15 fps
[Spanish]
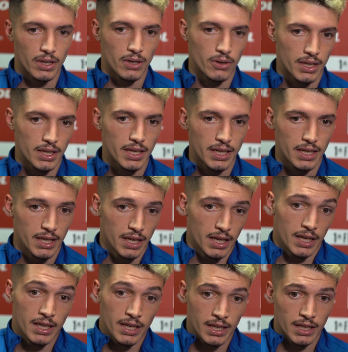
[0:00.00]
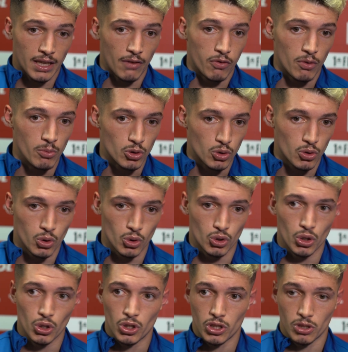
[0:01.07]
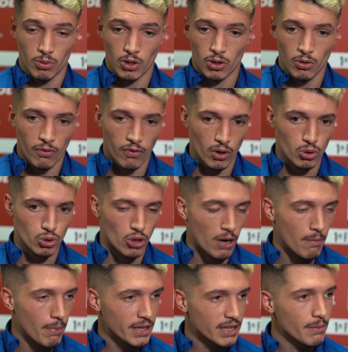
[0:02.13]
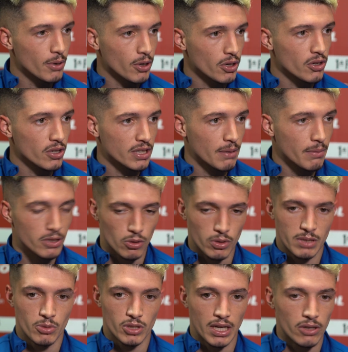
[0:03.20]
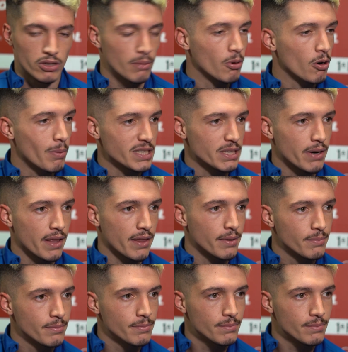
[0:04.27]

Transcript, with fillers: creo que, que fuimos justos, bueno, fue justo el empate, pero creo que también si hubiésemos ganado tampoco pasaba nada